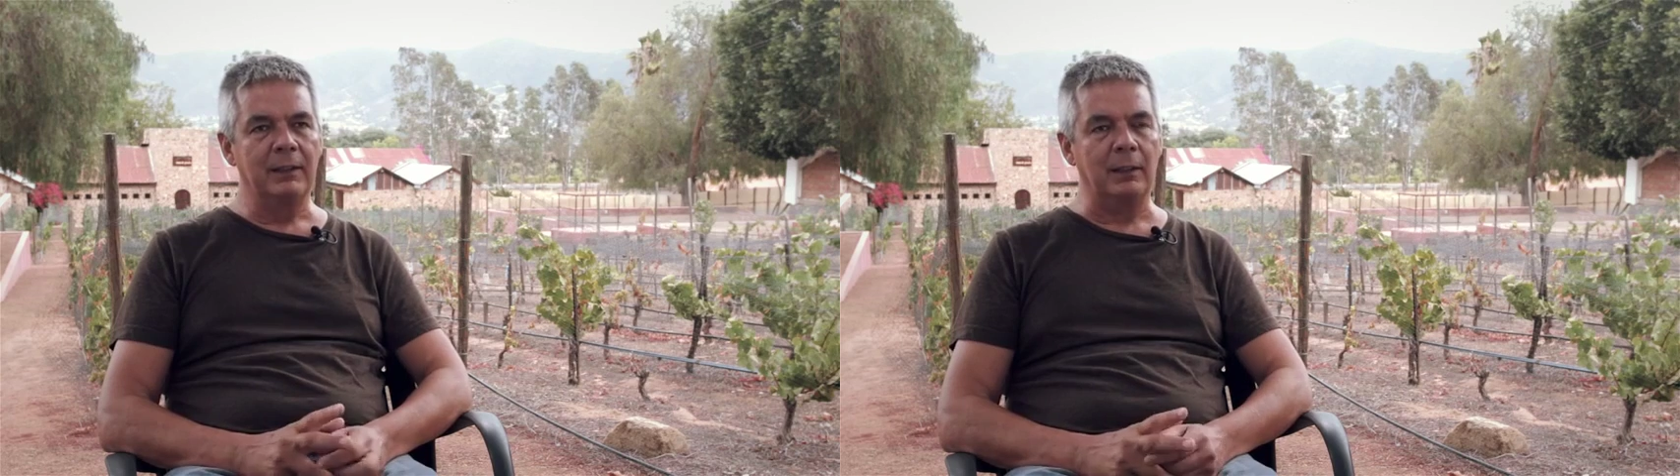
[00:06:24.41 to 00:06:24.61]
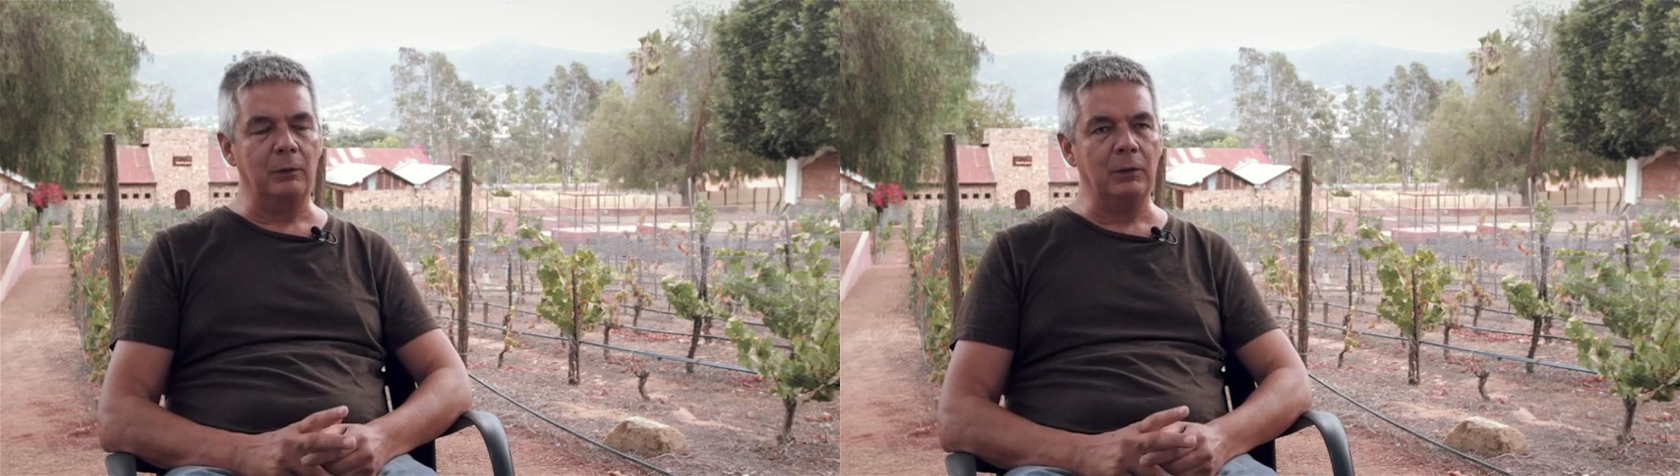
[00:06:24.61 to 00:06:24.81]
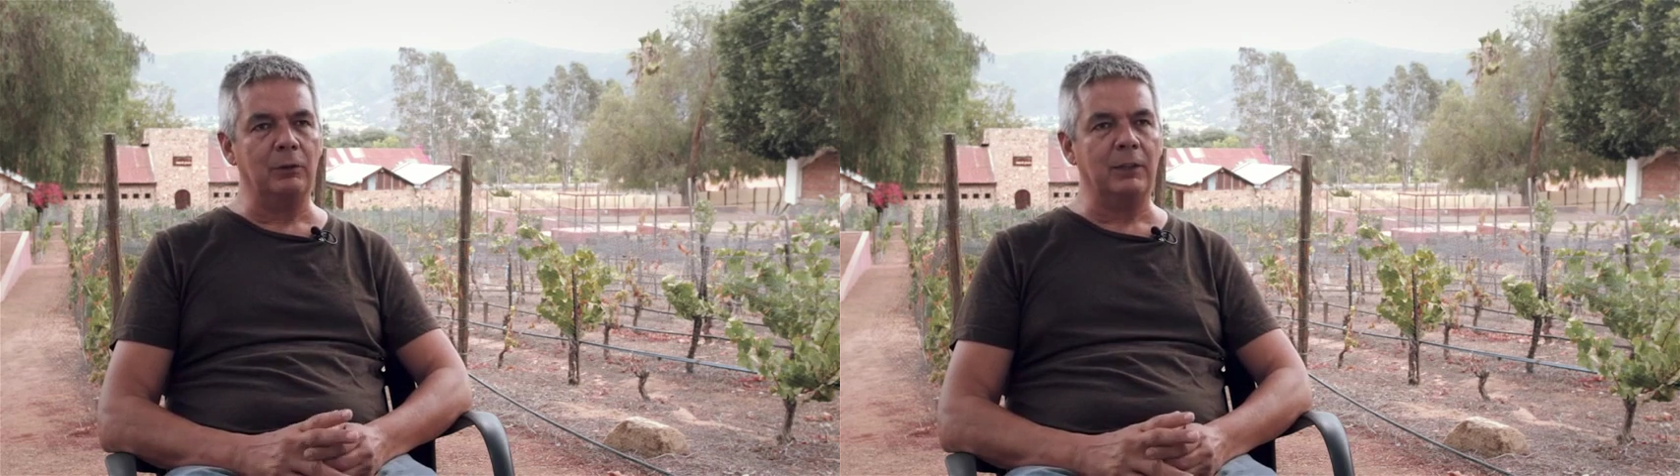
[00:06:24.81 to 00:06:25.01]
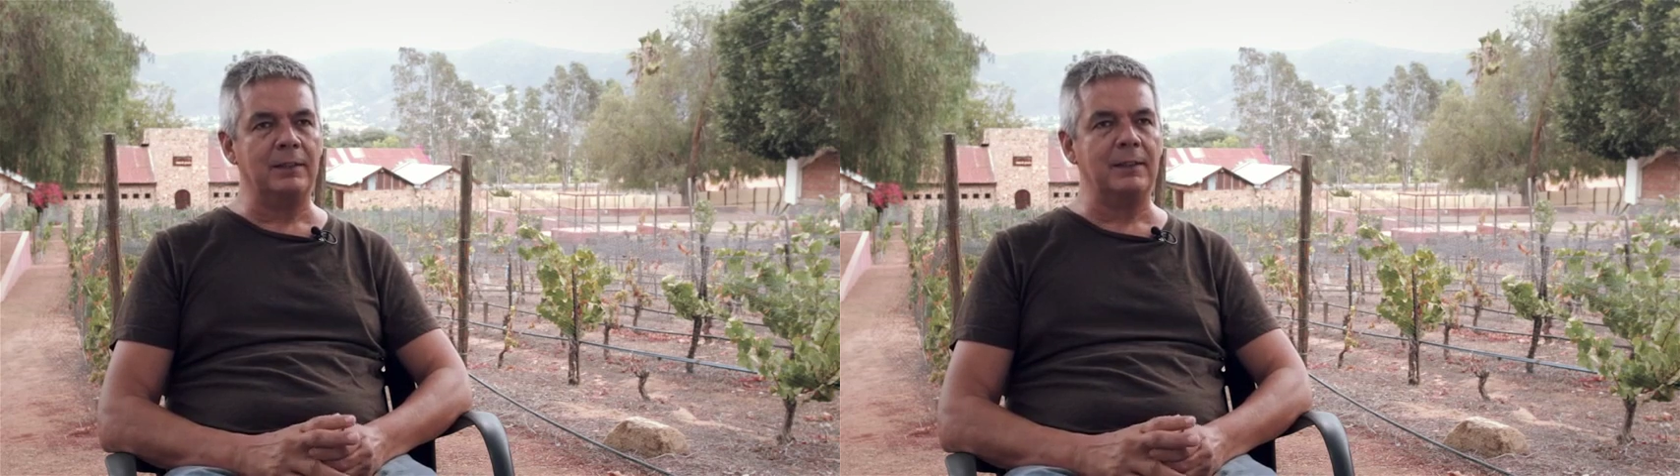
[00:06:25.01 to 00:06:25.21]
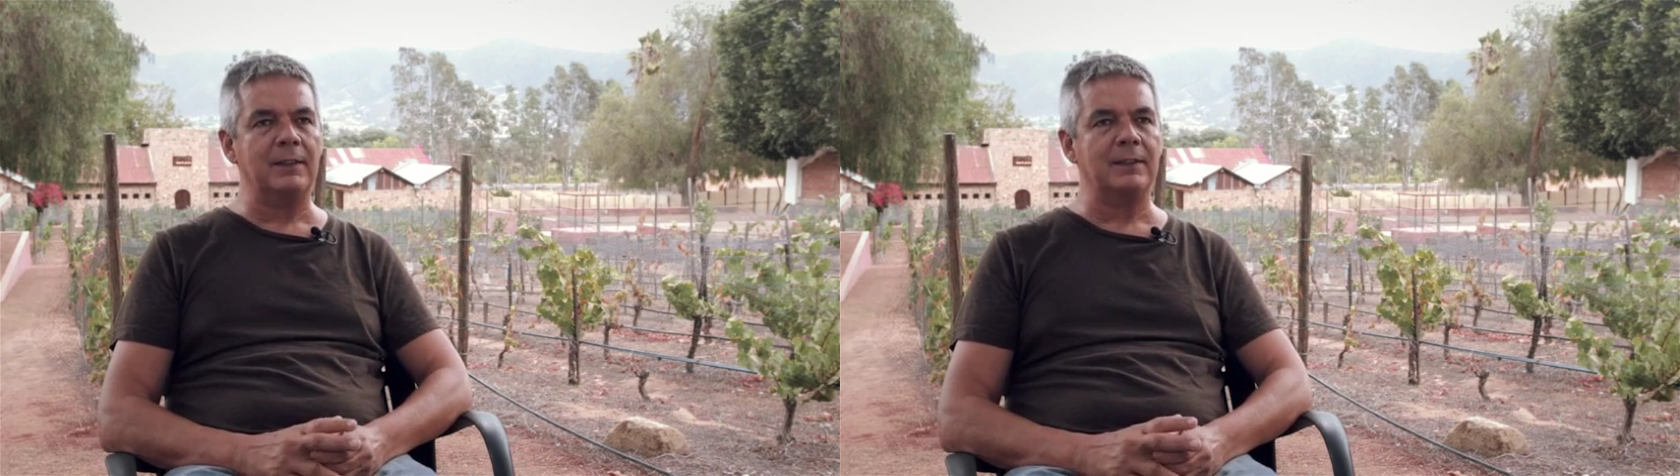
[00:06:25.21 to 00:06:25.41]
lo único que
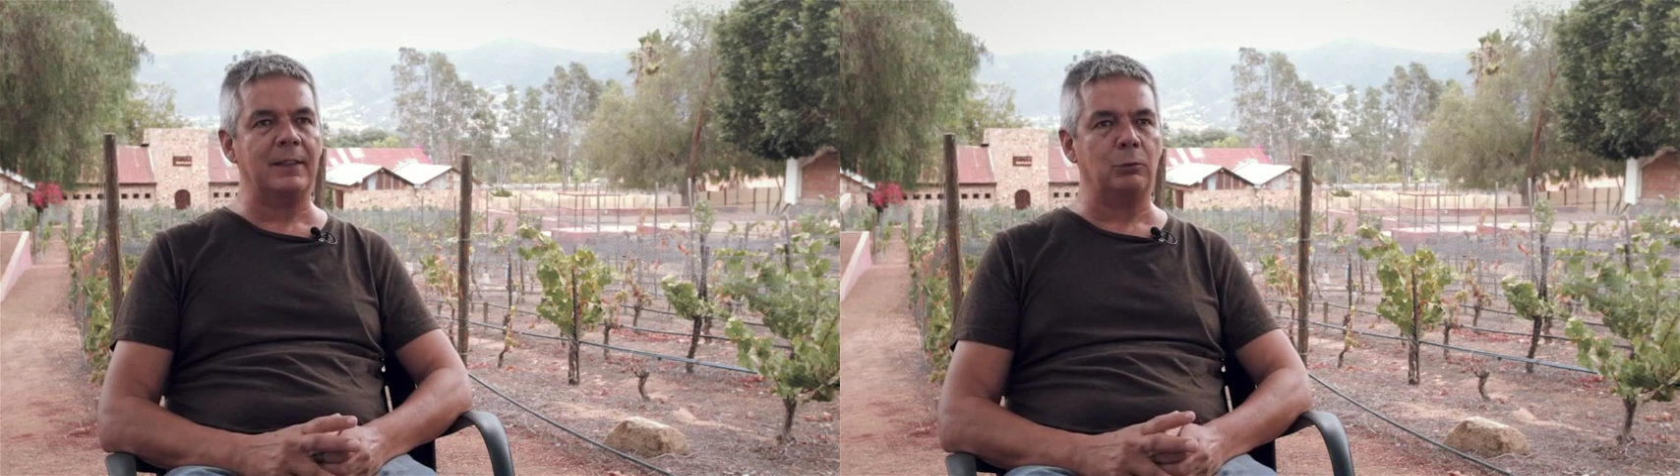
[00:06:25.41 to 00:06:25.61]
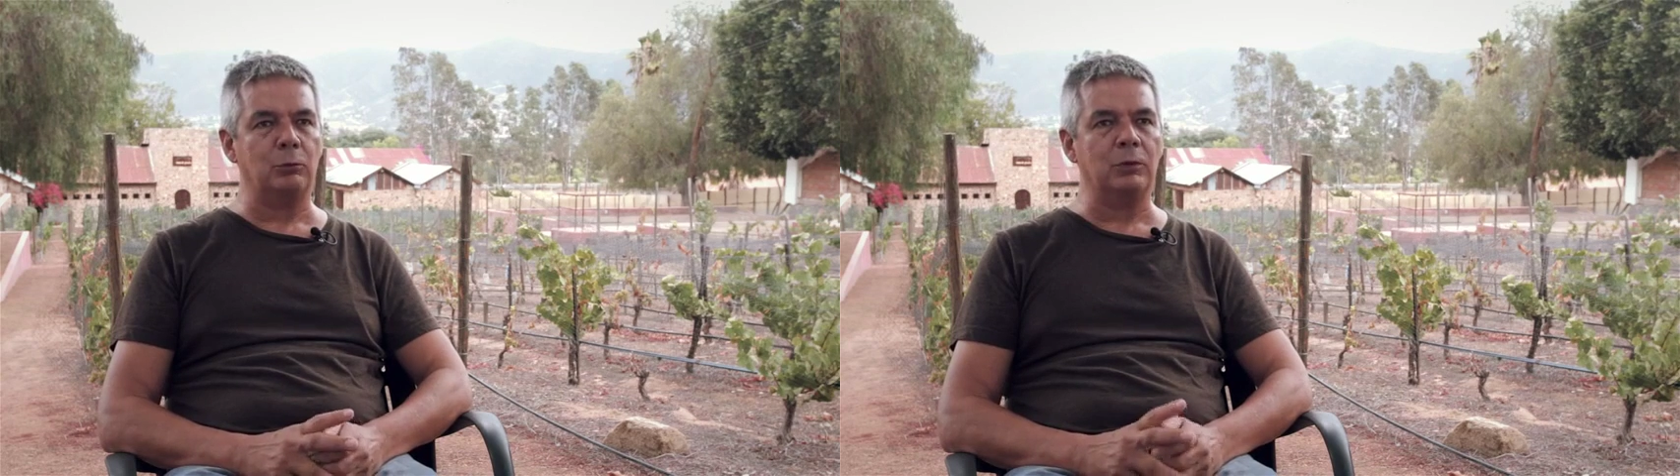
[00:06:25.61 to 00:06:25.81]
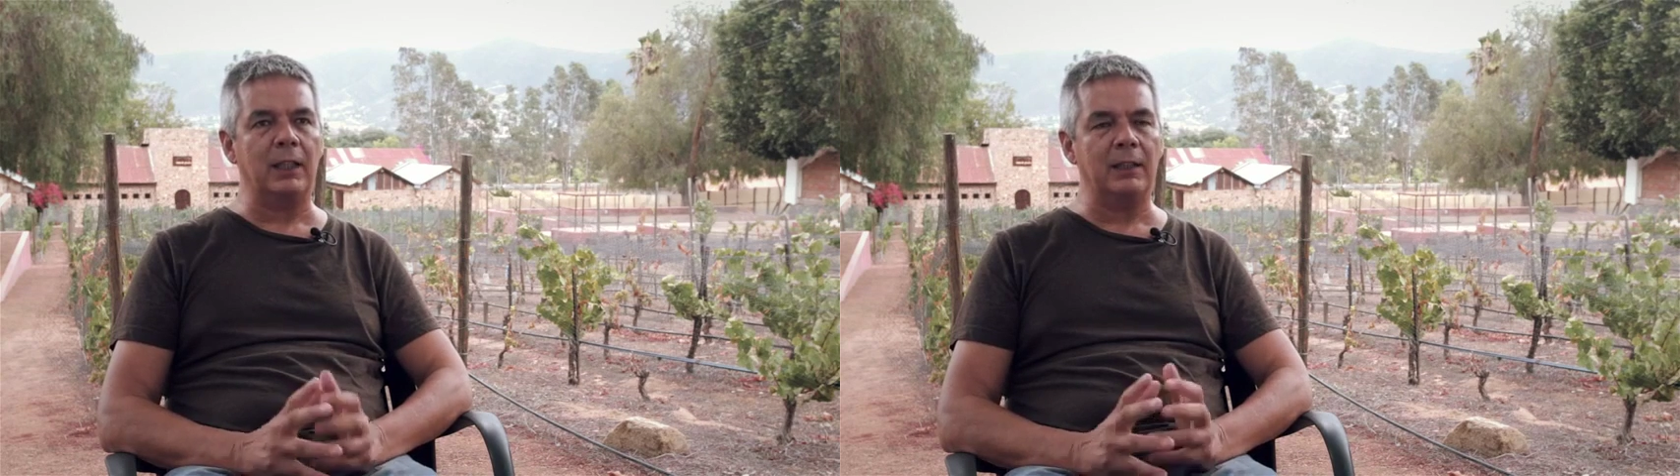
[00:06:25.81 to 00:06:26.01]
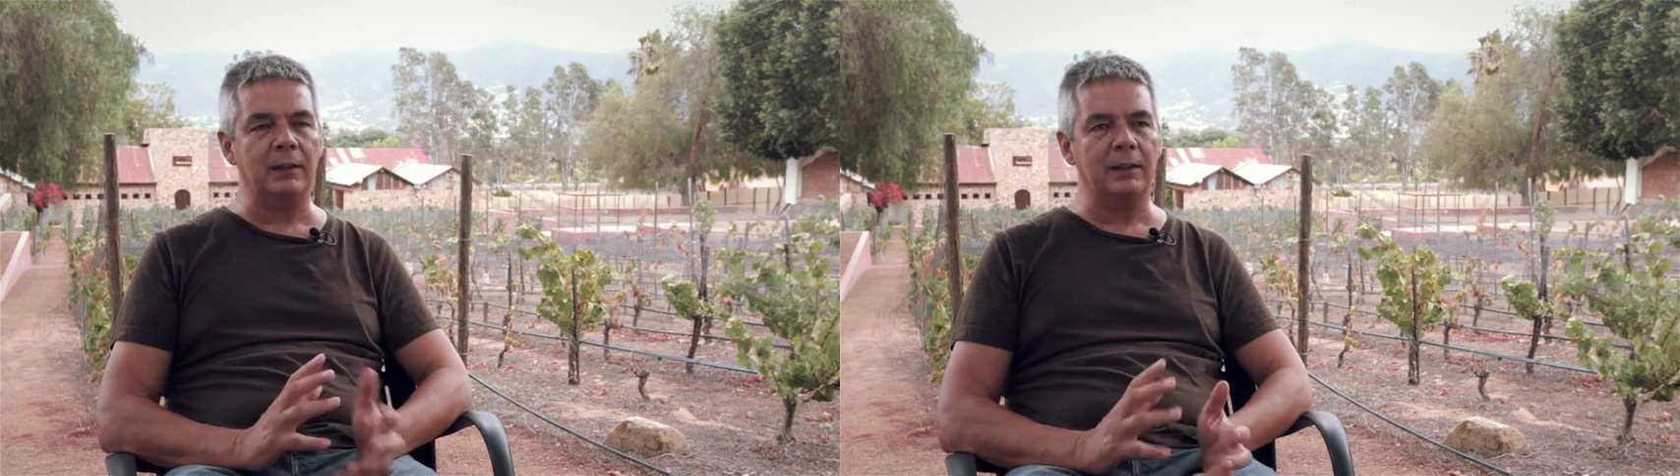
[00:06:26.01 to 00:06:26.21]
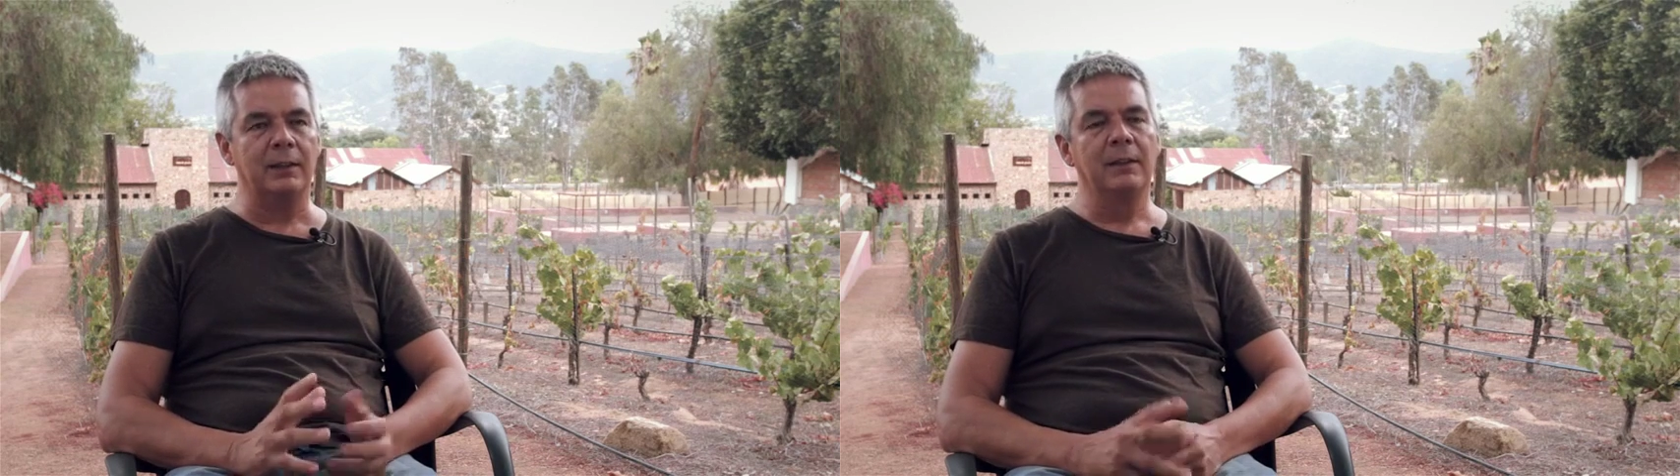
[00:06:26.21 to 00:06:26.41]
hacen es asustar y,